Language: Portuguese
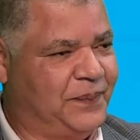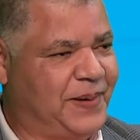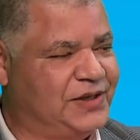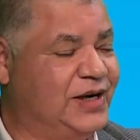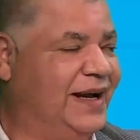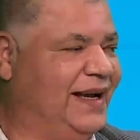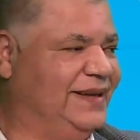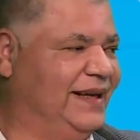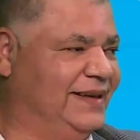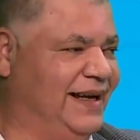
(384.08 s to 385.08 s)
para chegar
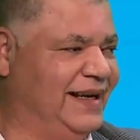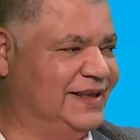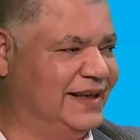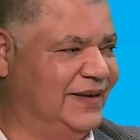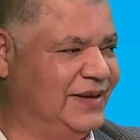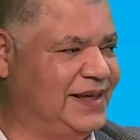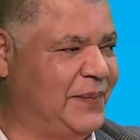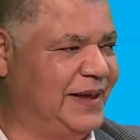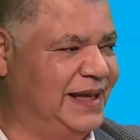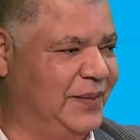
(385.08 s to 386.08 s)
até a Antártica, nós
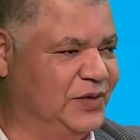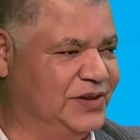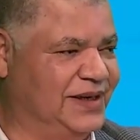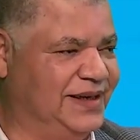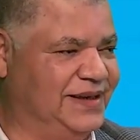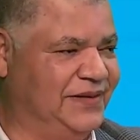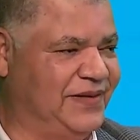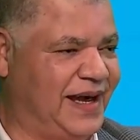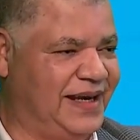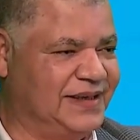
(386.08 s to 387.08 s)
dependemos de, de
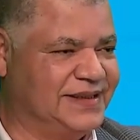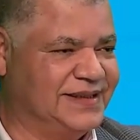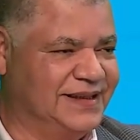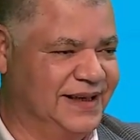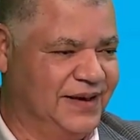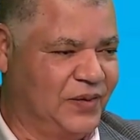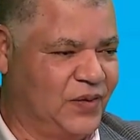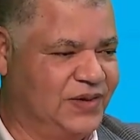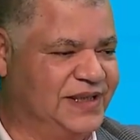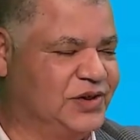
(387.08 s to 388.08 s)
várias
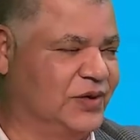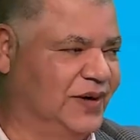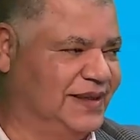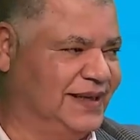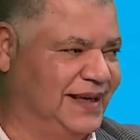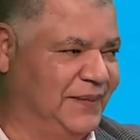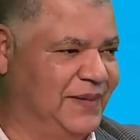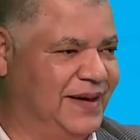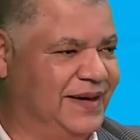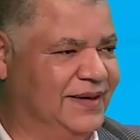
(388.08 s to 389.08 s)
condições aí.
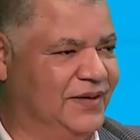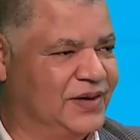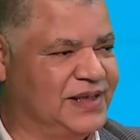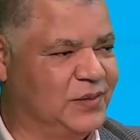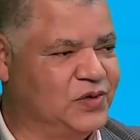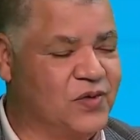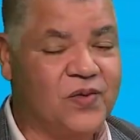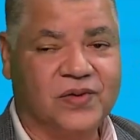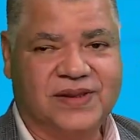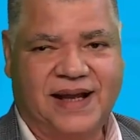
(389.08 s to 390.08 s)
Nós temos um
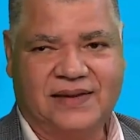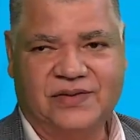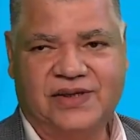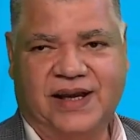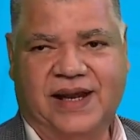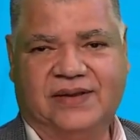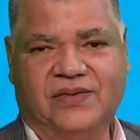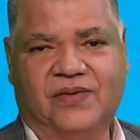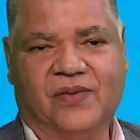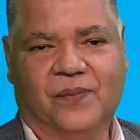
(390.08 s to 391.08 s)
contato
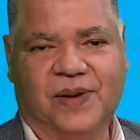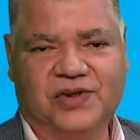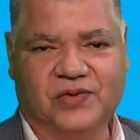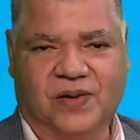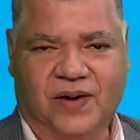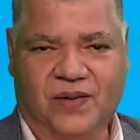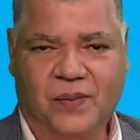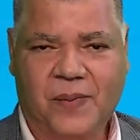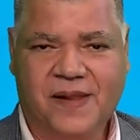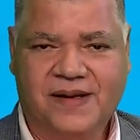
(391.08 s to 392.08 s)
direto com o
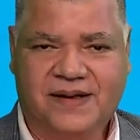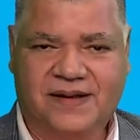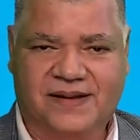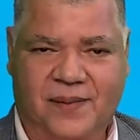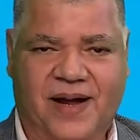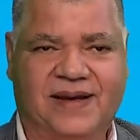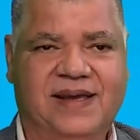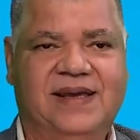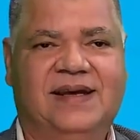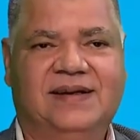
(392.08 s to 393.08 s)
pessoal da
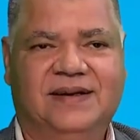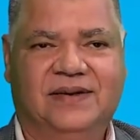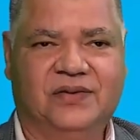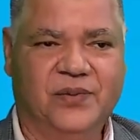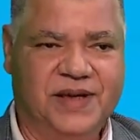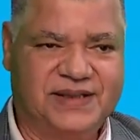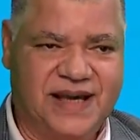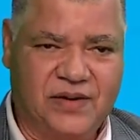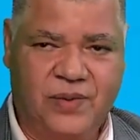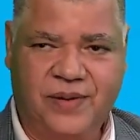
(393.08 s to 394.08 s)
Marinha, do
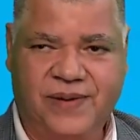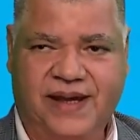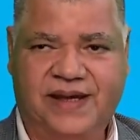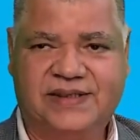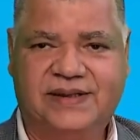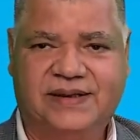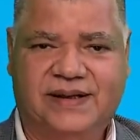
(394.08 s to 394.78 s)
Ministério do Meio Ambiente,